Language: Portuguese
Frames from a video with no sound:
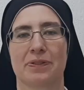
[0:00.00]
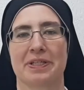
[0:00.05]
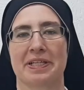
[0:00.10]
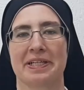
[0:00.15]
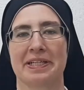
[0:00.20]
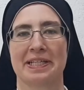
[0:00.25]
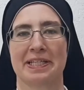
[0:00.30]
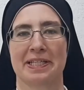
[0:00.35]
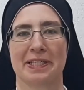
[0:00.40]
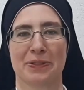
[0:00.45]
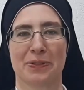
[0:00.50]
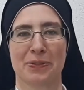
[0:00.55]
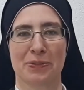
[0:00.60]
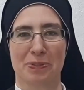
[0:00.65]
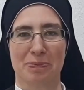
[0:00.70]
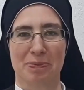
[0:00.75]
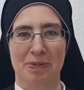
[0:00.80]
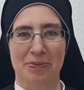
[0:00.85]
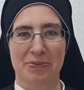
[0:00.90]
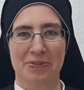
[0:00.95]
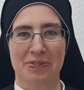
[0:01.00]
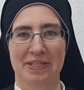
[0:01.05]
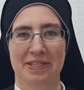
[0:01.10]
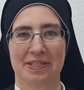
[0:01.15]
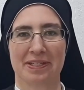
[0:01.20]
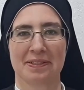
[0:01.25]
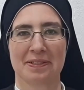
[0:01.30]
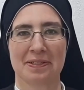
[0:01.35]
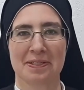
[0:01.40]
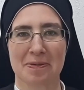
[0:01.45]
Olá, queridos irmãos,
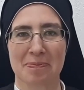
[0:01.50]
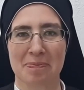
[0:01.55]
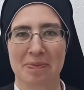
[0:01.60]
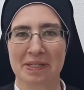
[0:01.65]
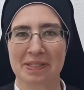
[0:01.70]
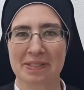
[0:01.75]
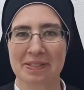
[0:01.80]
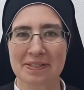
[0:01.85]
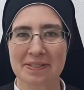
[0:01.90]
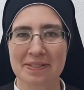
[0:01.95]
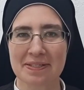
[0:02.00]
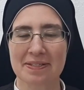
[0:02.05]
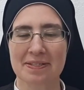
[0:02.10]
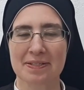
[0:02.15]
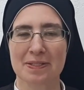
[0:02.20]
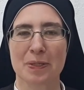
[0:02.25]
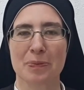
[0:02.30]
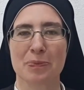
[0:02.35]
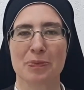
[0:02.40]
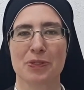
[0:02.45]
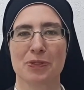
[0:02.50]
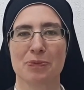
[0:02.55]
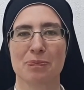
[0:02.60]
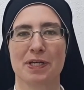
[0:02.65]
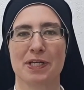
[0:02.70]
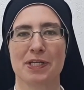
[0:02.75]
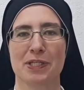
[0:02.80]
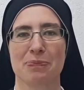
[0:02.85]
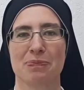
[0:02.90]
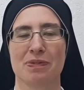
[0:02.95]
queridas irmãs, estamos
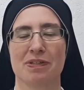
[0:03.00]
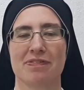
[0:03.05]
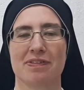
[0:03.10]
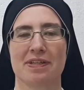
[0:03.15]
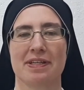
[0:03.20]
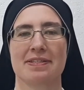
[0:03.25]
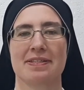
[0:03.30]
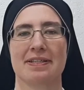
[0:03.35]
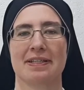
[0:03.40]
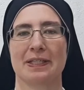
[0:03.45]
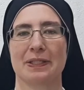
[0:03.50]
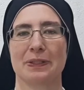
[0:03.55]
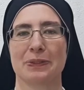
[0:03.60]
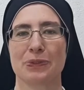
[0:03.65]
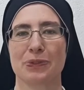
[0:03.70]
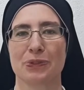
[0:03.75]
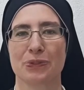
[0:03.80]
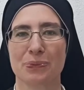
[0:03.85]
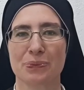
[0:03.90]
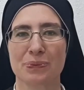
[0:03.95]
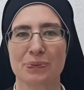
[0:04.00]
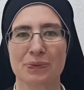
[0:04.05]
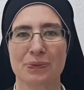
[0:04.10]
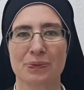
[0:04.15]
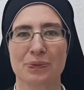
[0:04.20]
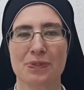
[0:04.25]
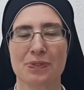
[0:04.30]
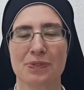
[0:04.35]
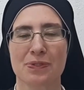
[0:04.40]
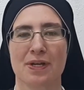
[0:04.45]
mais uma vez aqui
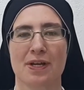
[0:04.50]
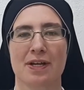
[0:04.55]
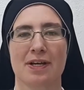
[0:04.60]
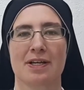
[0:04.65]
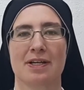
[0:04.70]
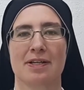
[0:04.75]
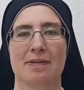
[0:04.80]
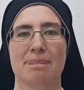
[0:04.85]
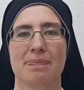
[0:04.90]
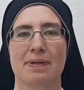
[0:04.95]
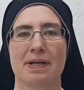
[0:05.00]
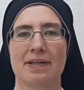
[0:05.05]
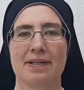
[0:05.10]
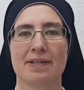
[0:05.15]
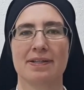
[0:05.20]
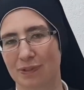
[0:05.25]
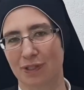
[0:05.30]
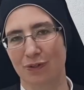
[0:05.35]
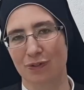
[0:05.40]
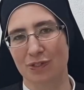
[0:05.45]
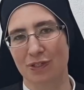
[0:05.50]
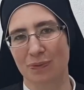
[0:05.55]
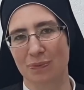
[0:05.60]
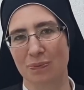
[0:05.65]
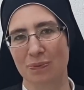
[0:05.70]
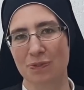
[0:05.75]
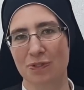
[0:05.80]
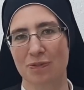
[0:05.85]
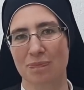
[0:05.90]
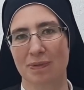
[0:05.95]
juntos para nossa
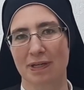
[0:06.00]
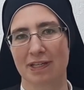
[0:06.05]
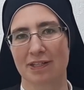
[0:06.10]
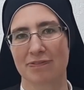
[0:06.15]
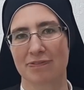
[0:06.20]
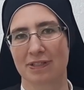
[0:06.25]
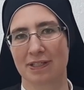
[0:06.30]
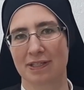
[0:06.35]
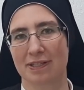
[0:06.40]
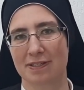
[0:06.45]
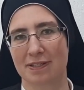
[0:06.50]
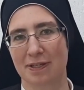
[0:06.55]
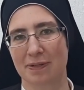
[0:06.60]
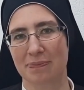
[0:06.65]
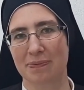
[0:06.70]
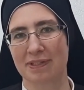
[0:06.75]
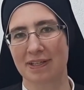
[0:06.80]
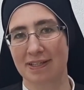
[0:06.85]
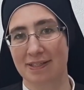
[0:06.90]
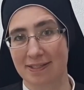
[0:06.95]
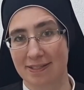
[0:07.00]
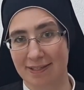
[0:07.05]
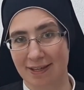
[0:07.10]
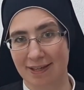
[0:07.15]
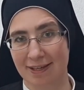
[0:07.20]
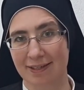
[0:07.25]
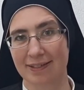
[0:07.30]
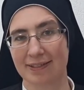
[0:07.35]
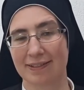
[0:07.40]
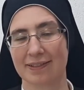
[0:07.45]
última reflexão da
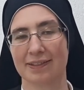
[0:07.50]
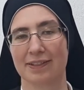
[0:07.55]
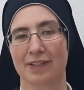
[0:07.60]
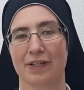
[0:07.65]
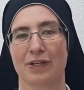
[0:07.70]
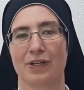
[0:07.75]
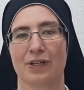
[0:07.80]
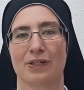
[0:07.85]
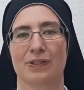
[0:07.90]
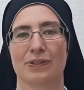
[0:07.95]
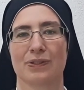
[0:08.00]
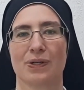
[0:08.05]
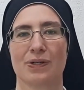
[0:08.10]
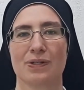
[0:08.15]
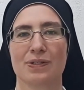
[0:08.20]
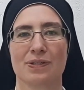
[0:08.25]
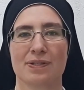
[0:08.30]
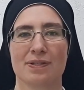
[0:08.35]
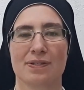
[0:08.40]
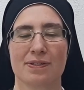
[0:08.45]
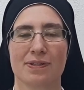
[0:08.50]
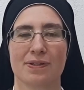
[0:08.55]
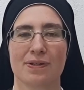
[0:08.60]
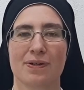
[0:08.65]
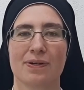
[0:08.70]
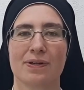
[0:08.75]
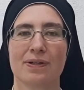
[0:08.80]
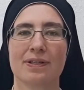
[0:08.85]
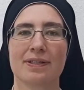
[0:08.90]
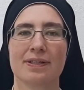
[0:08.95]
série Nossa
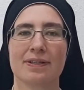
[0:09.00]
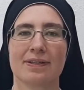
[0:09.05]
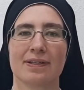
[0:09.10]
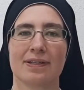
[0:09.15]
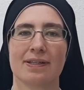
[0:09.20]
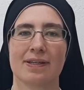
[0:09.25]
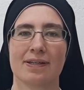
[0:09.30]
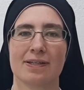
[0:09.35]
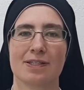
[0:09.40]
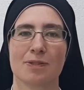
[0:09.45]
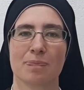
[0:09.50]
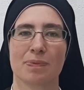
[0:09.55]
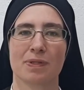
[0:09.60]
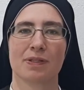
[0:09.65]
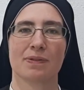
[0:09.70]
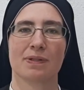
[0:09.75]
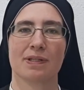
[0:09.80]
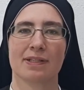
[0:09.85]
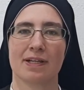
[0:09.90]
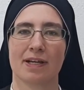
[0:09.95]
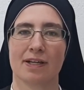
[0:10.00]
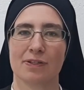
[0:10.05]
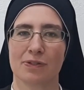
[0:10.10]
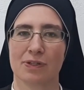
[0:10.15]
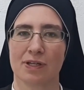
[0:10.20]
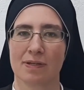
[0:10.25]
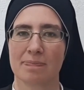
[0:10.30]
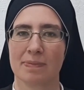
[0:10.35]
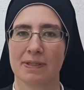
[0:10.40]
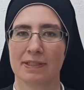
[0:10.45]
Senhora e Espiritualidade
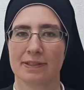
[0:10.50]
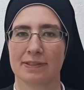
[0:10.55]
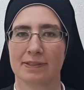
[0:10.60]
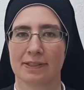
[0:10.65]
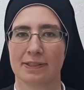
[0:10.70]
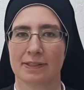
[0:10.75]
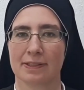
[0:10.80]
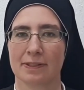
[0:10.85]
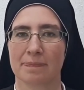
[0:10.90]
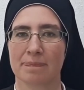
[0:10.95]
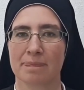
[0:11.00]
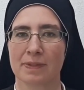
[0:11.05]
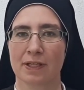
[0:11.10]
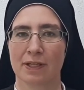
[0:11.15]
Carmelitana.